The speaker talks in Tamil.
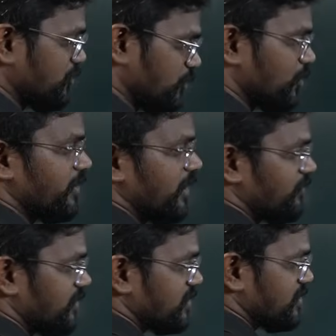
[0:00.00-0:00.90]
பேசியிருக்கோம் வி
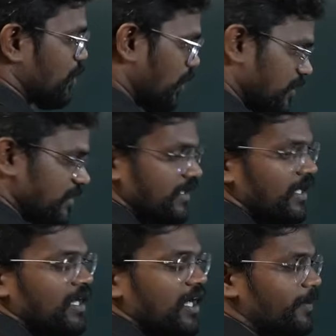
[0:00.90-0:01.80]
ஹவ் டிஸ்கஸ்ட் ஆல்ரெடி
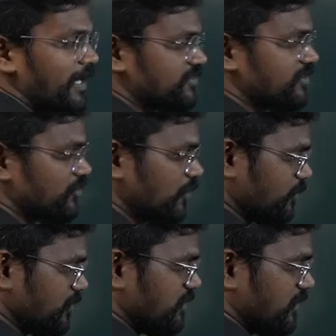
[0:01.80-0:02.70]
அப்போ ஆக்சியல்
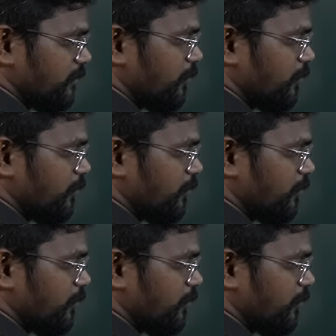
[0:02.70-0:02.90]
சொல்லும்போது இந்த